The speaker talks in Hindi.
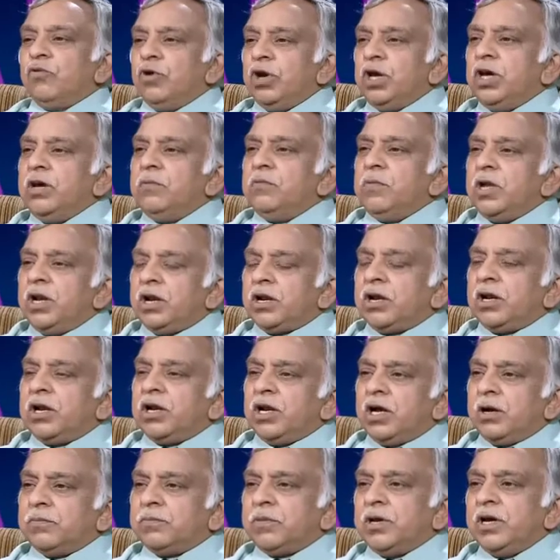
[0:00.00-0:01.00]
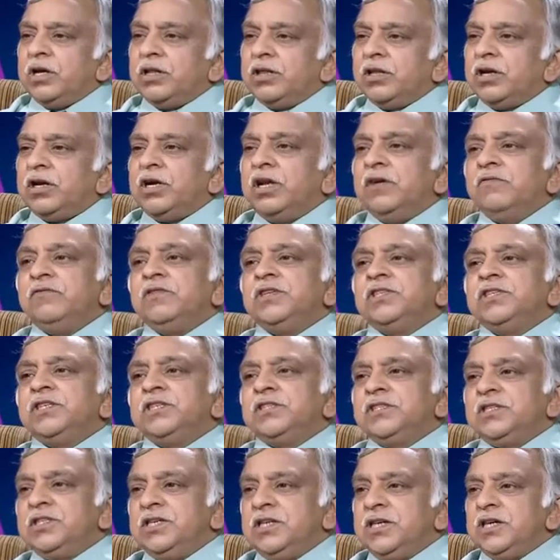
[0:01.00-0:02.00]
वही मिनरल आपके अंदर
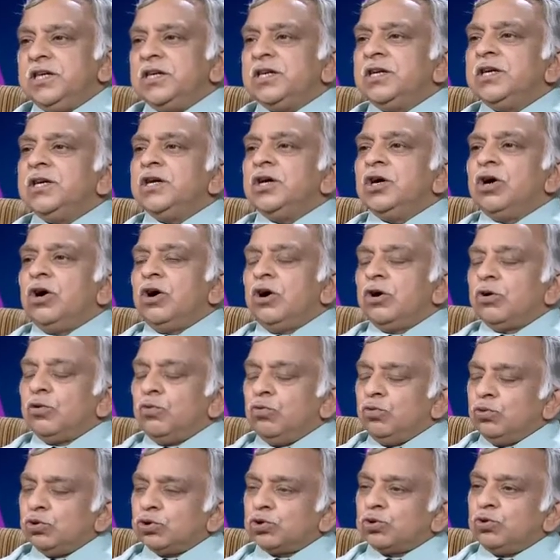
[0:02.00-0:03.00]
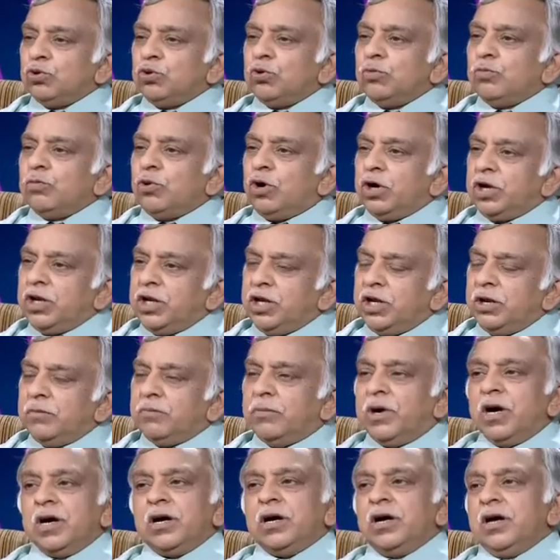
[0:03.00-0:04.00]
डेफिशिएंसी है और उसको बॉडी ने
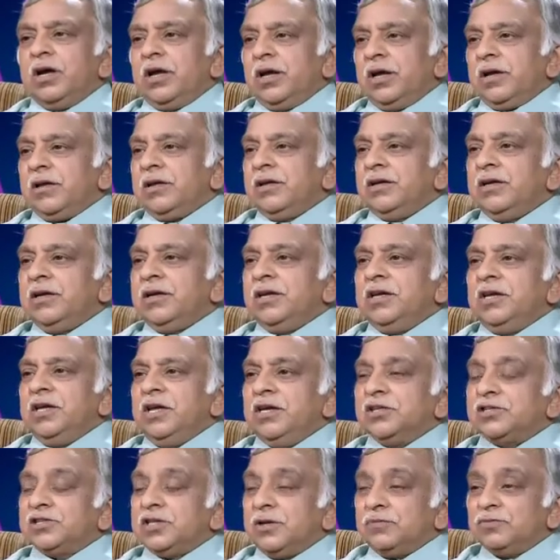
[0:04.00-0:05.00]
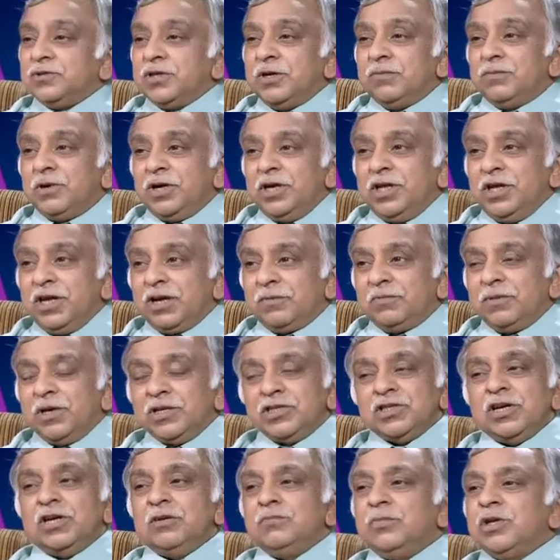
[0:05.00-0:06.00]
मांगा है ये सबसे बड़ी एक
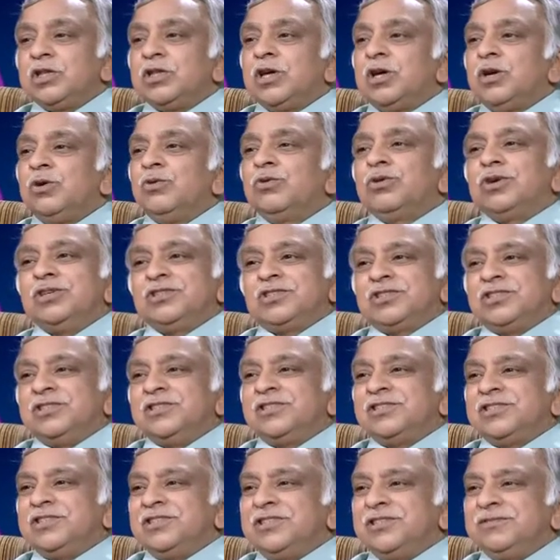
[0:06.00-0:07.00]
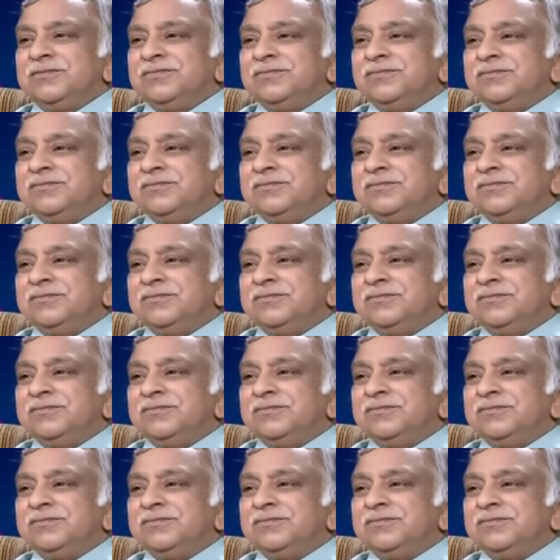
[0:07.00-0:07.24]
पहचान बता रहा हूँ क्रिस्टल्स की